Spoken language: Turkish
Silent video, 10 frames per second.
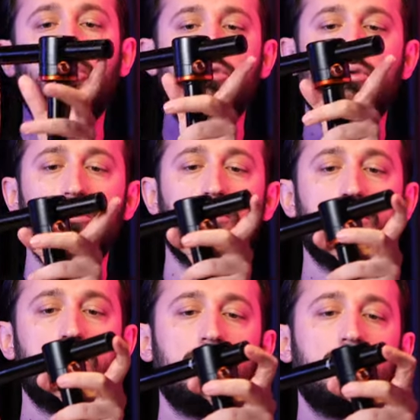boynu
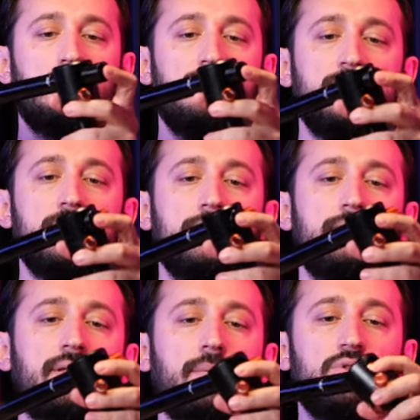
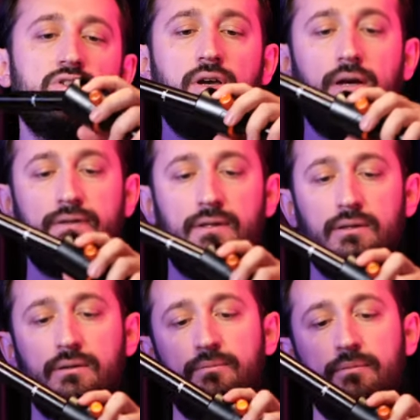vaziyetinden bir
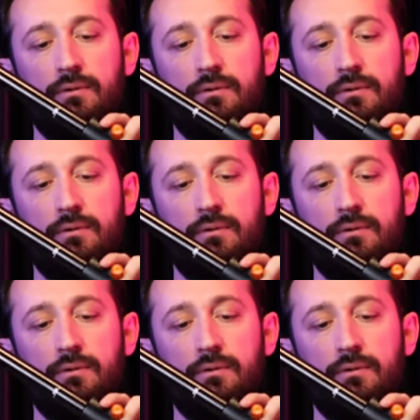çıkartalım.